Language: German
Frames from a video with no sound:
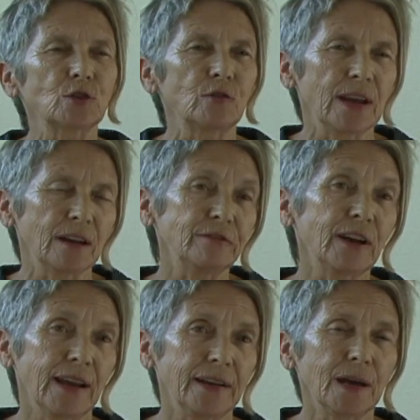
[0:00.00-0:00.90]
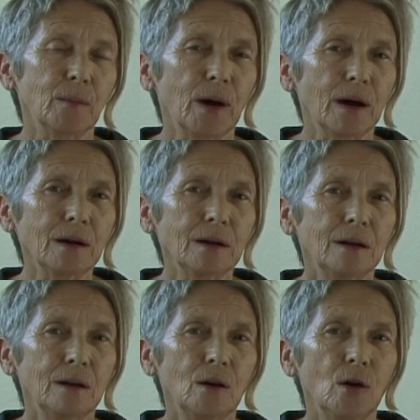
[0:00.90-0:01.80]
schwer veränderbar
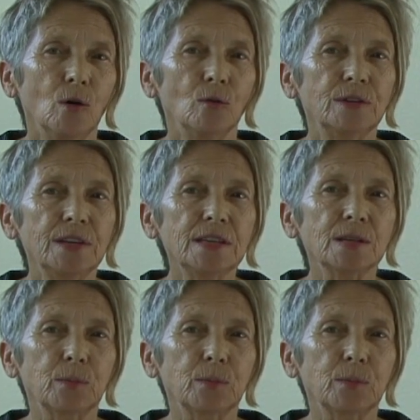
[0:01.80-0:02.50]
und diese